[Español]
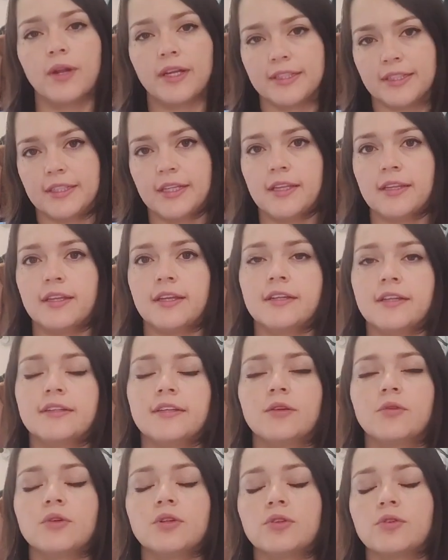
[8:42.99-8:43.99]
en unas
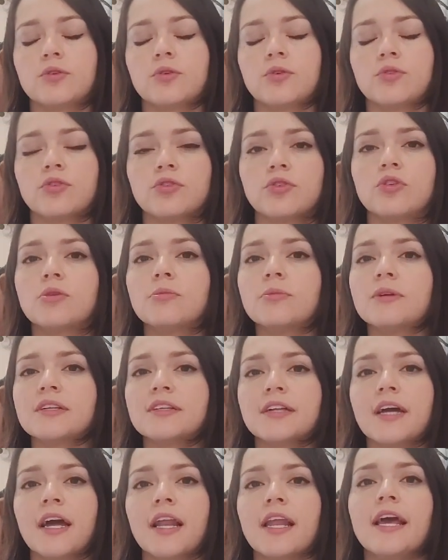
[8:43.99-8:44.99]
tiendas de nuestro socio
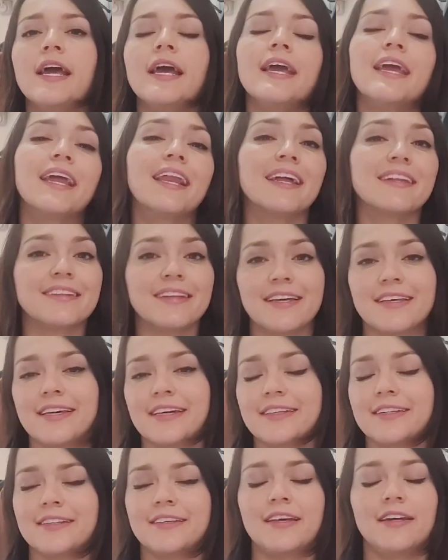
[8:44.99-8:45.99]
comercial y las que
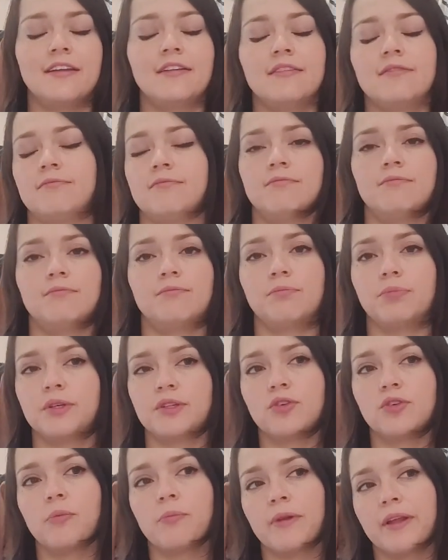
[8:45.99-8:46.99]
ya están
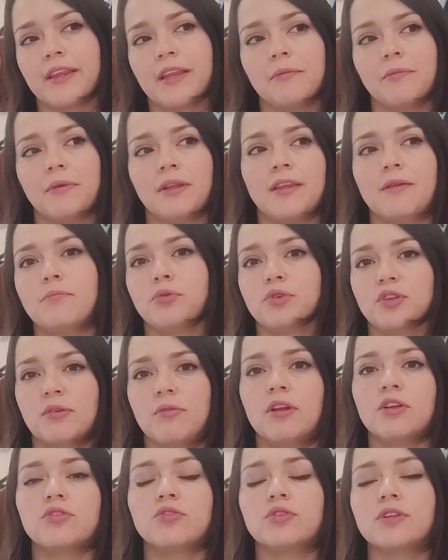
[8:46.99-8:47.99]
pues completamente
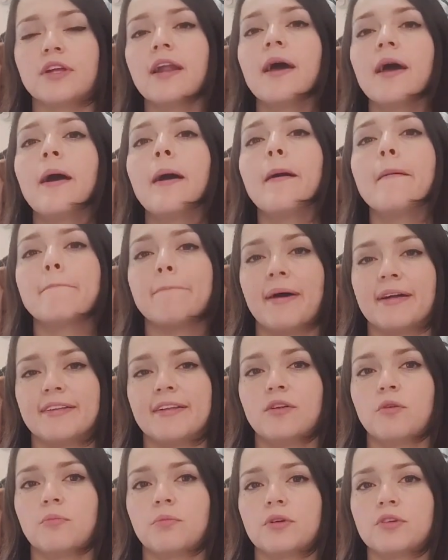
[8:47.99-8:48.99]
imposibles de usar
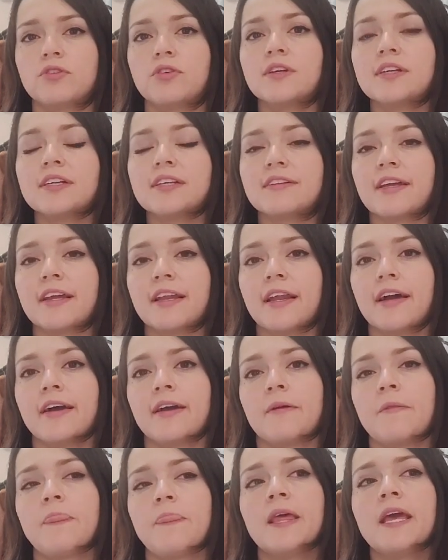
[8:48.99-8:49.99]
pasan un proceso de
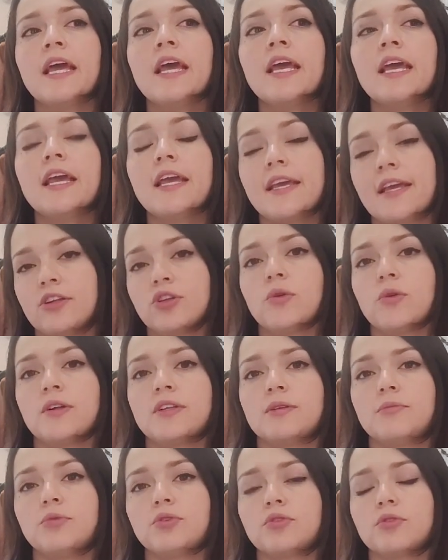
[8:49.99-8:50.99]
reciclaje. Y esto
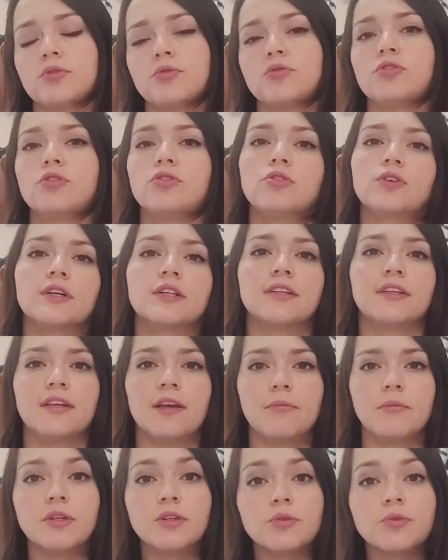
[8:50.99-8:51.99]
lo hacemos con un socio que
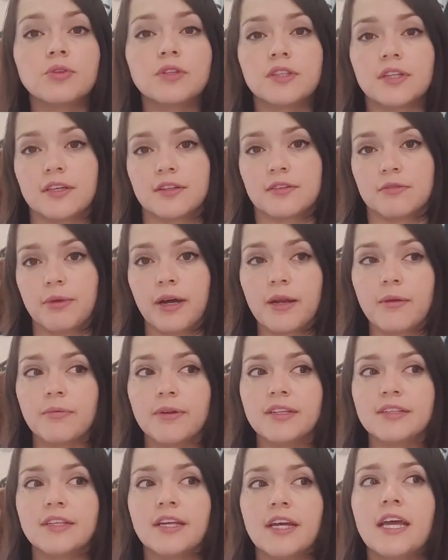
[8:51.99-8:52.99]
se llama Industrias
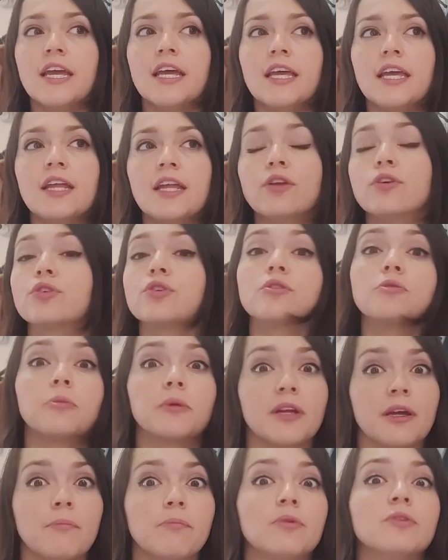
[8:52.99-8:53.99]
Marves, y
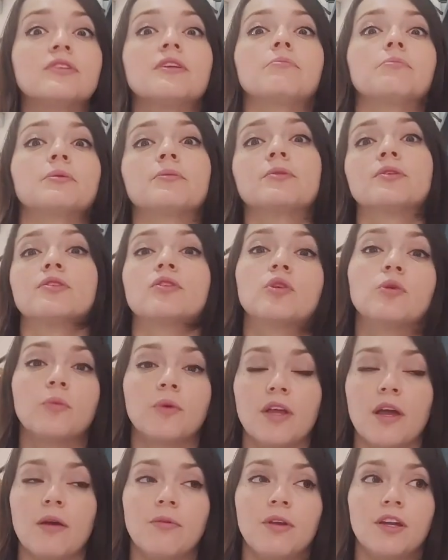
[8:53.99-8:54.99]
nosotros, por ejemplo, siempre hemos
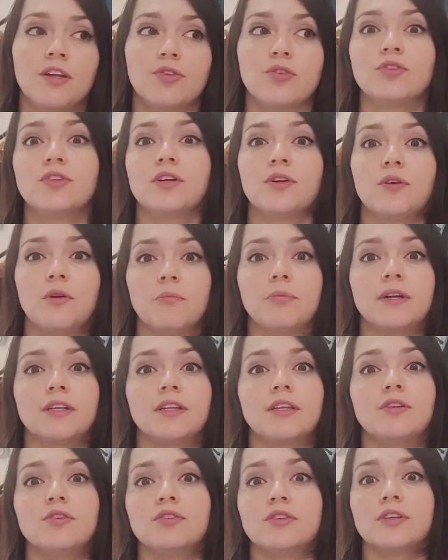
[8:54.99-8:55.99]
sido muy abiertos de
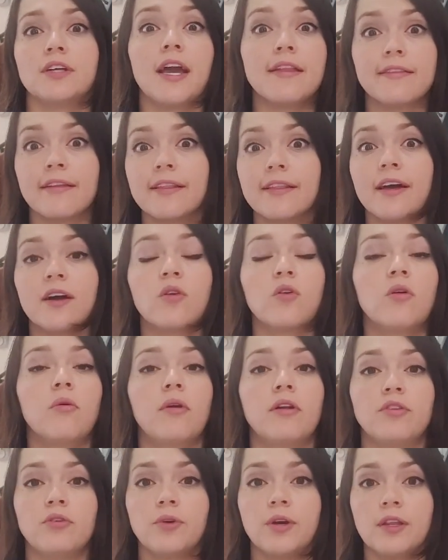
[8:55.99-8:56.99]
compartir, o sea, esa es la
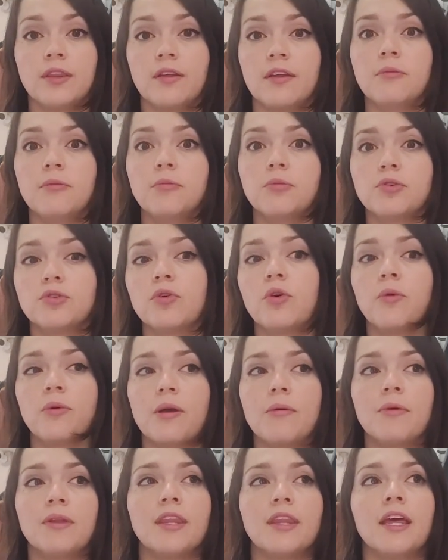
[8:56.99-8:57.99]
colaboración que tenemos.
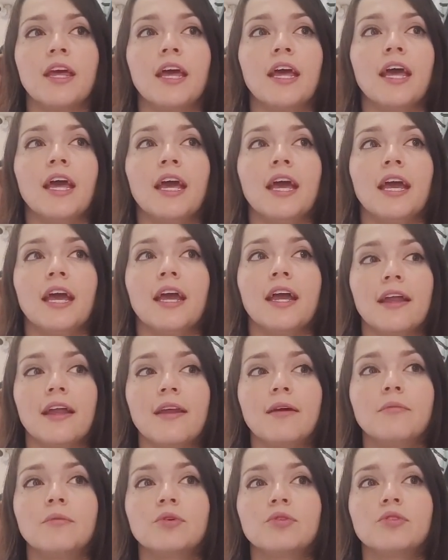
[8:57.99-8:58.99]
Obviamente
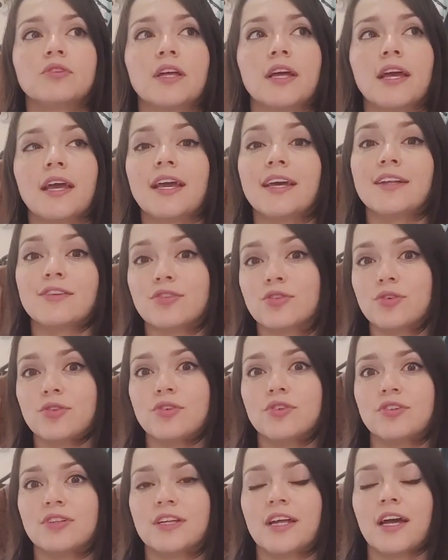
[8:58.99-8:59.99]
queremos que
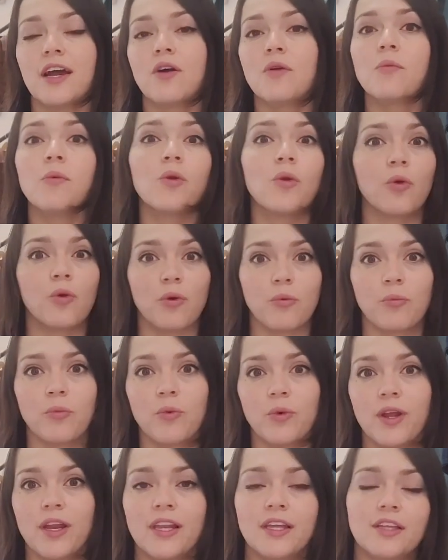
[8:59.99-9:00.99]
esto sea como lo
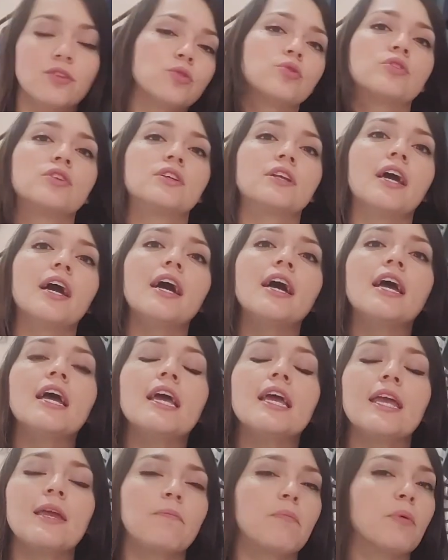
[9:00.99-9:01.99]
común en la industria
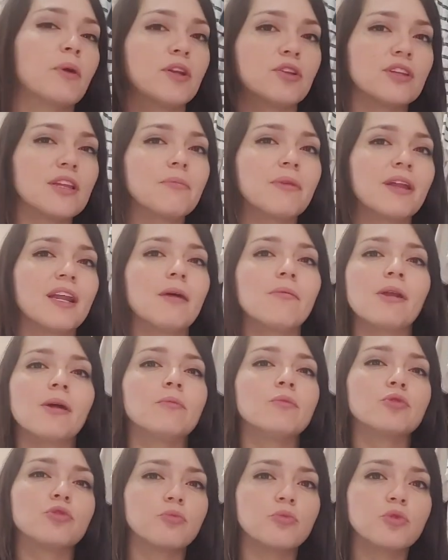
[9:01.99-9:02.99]
y por eso también
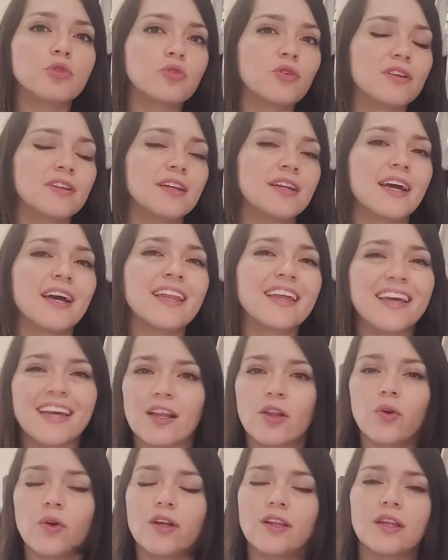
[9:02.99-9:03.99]
hablamos mucho acerca
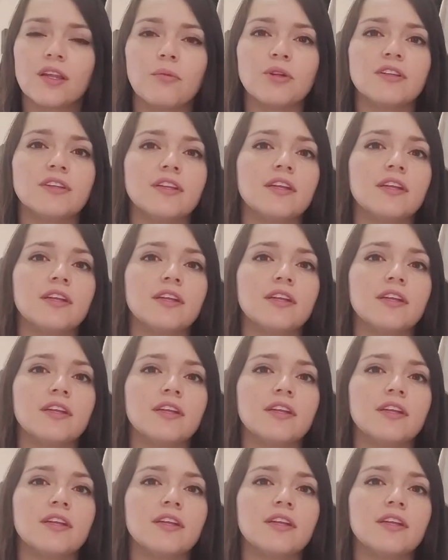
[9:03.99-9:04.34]
de qué es lo que